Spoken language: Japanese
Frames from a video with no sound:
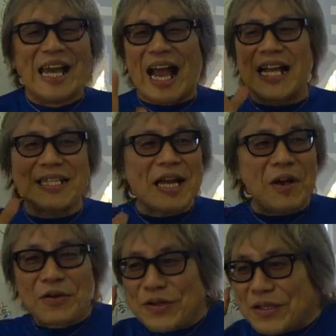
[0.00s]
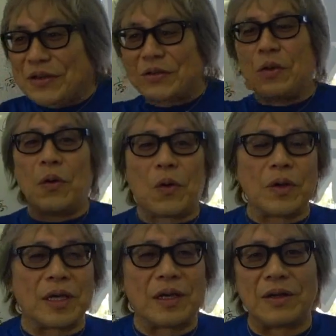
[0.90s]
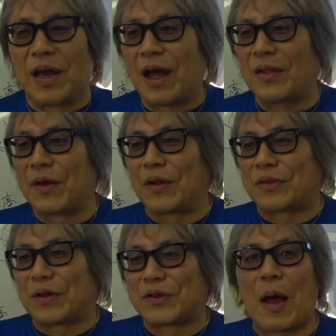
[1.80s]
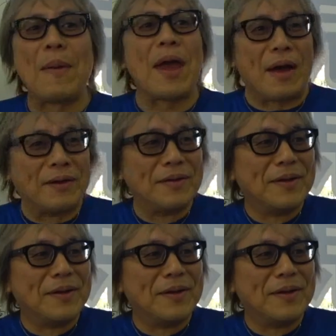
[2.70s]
風が吹いてくる方向に張んなかったらダメやん